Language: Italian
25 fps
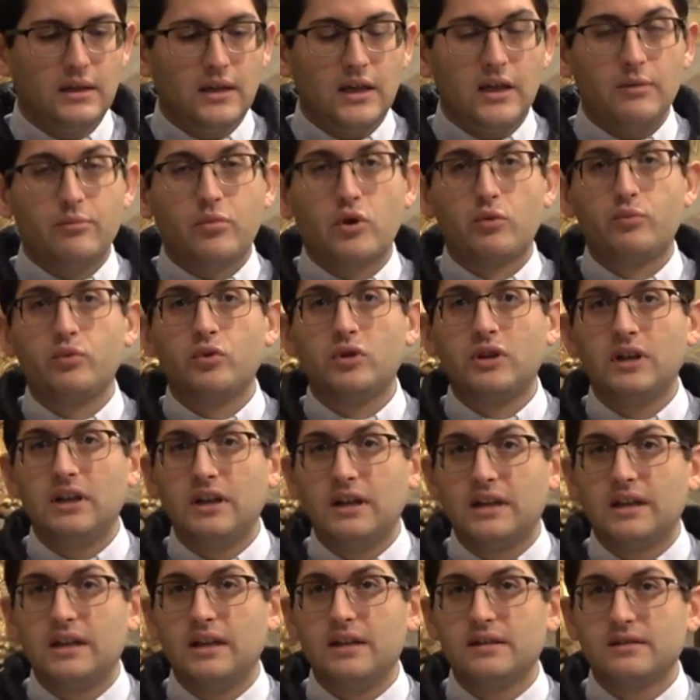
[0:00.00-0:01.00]
e proprio
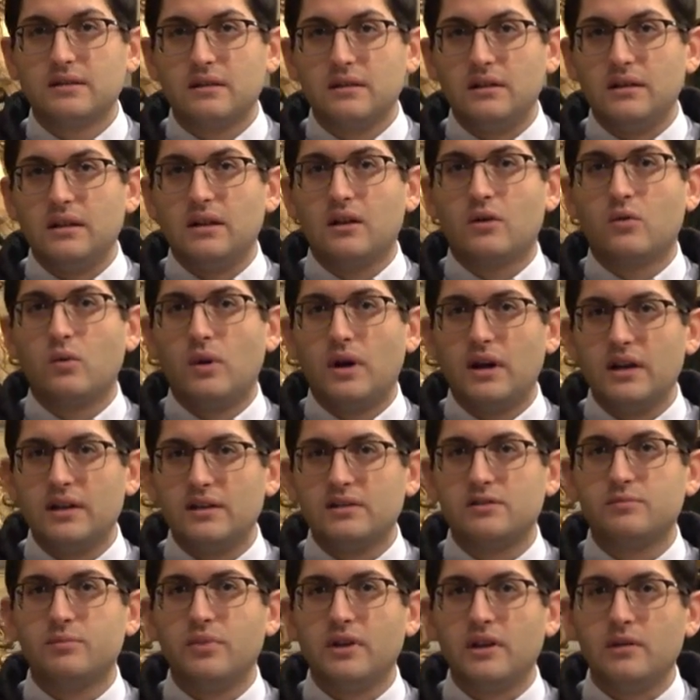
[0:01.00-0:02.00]
nella Chiesa nella quale
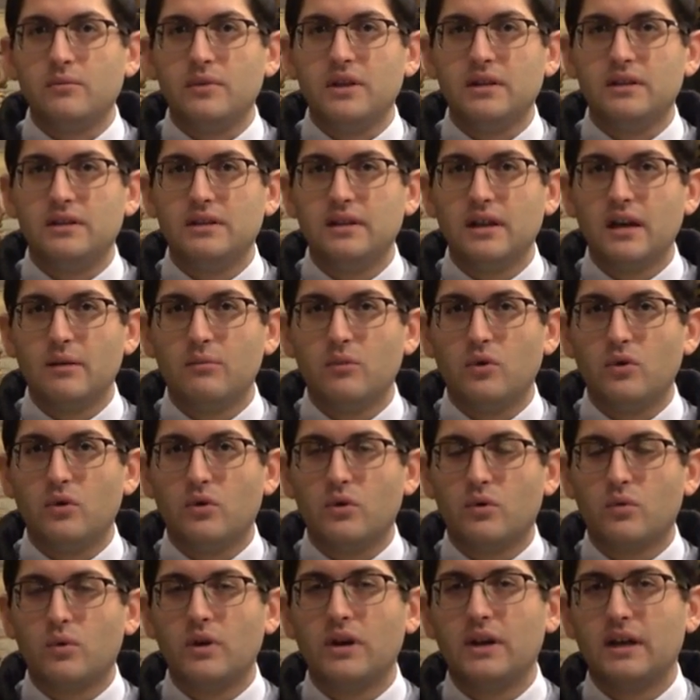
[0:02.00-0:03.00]

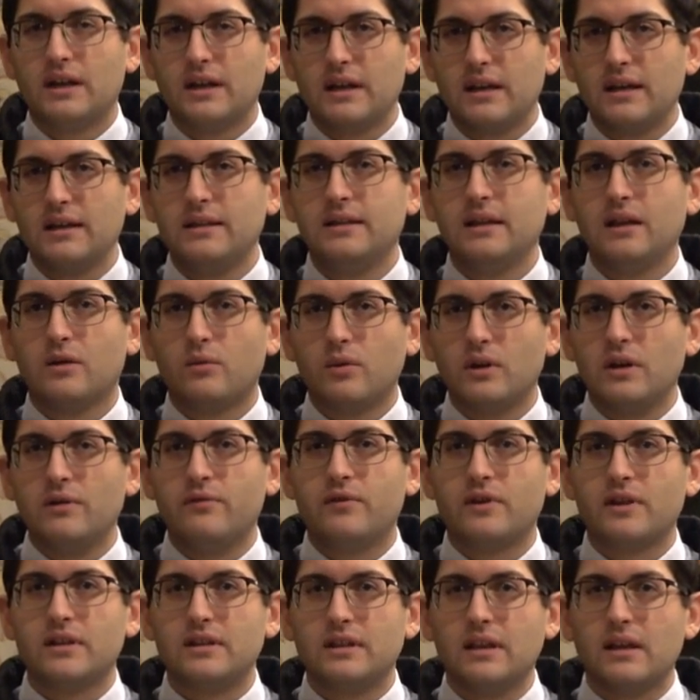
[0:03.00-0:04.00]
sperimentiamo quella carità e quella
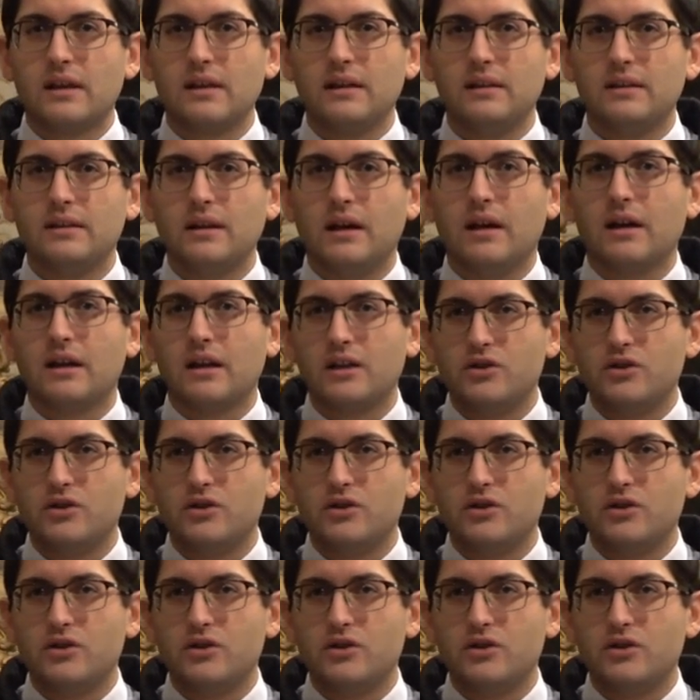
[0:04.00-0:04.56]
fraternità